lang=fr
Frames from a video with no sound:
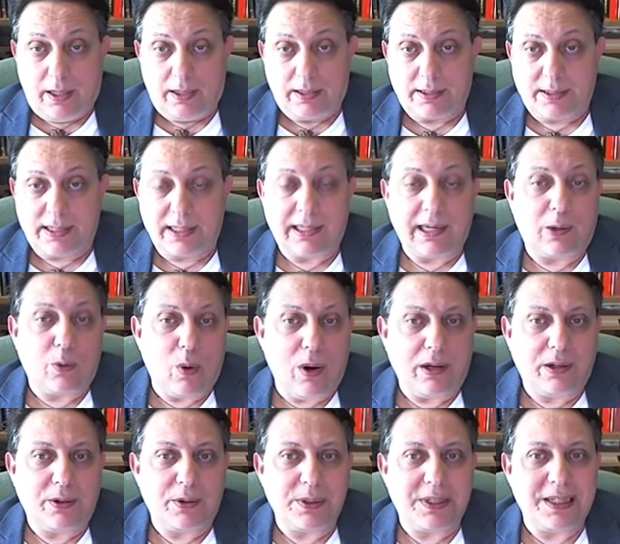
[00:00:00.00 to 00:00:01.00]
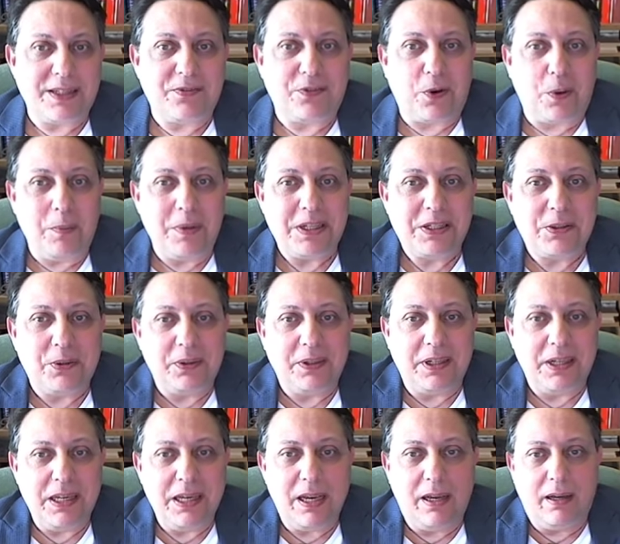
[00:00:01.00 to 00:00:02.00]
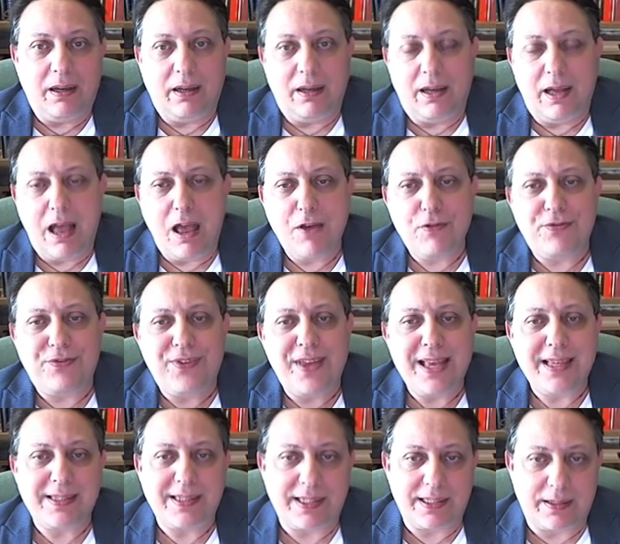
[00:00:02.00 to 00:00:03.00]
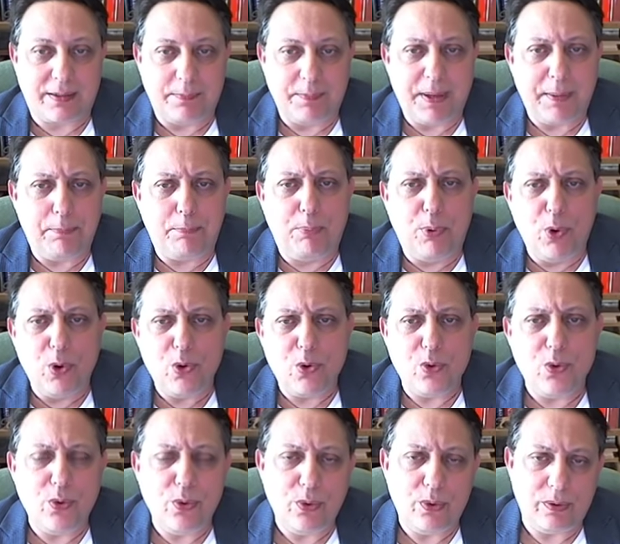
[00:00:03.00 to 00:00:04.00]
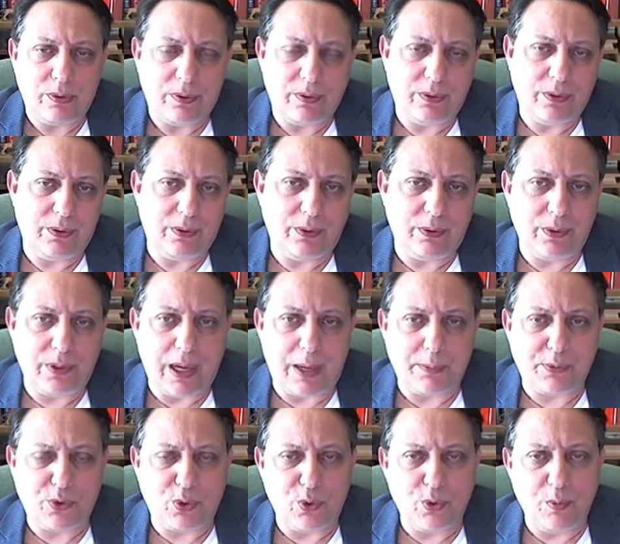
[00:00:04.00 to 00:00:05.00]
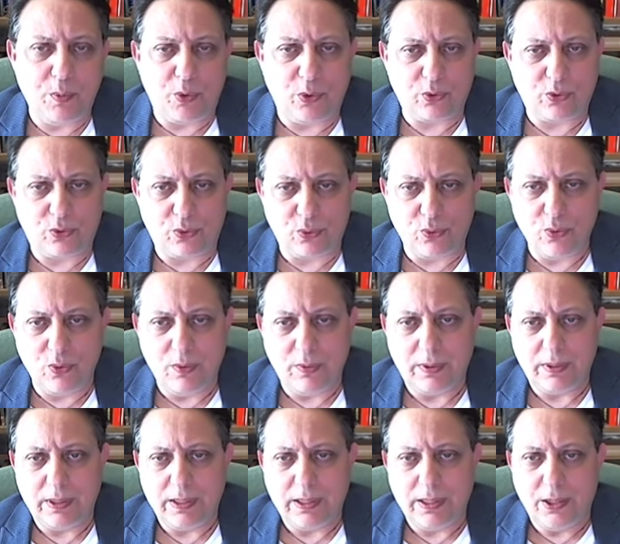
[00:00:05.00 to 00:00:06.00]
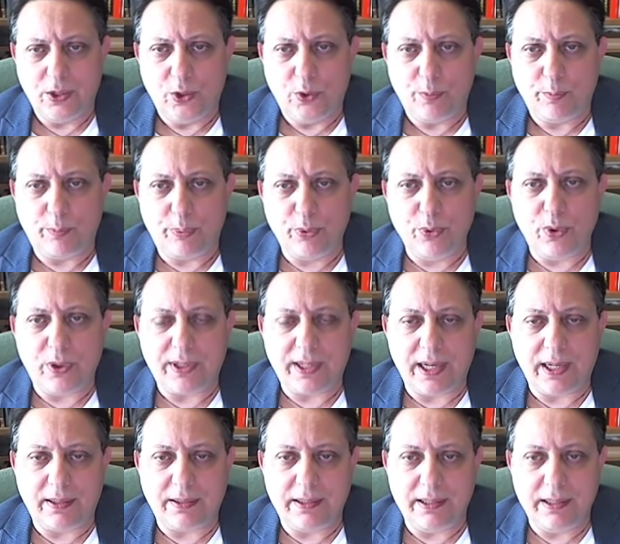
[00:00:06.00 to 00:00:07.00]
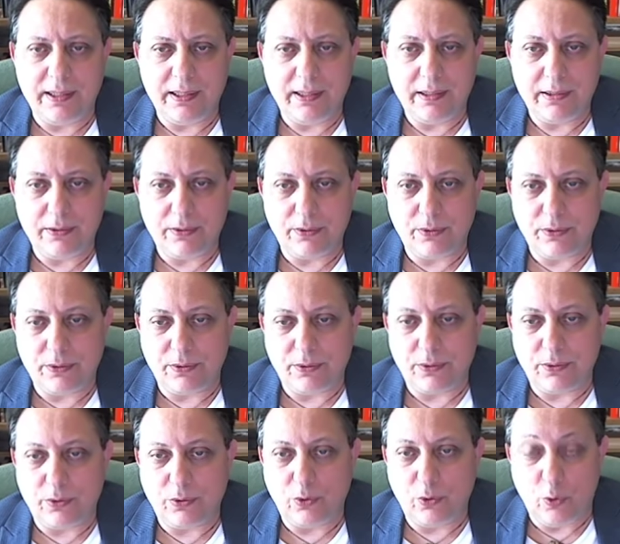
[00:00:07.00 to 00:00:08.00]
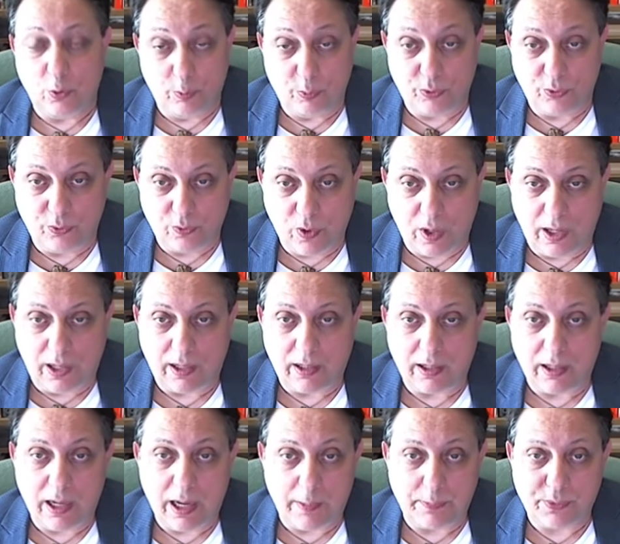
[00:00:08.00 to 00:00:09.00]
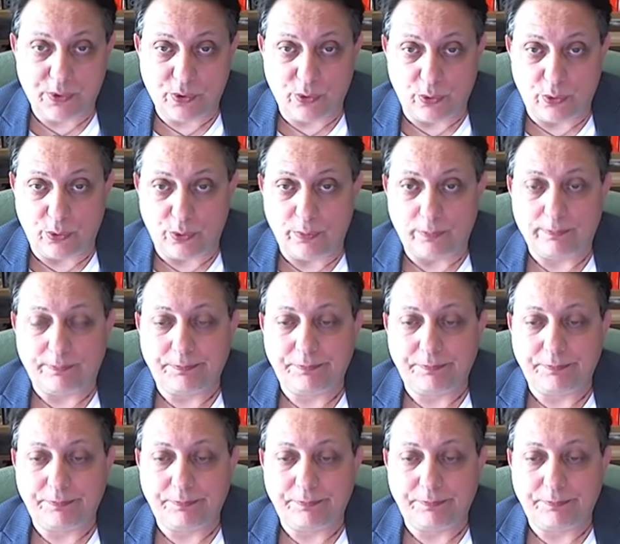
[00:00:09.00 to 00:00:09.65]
C'est à croire que cette franc-maçonnerie infeste, mais pollue euh, absolument tout pour garder euh, le pouvoir absolu.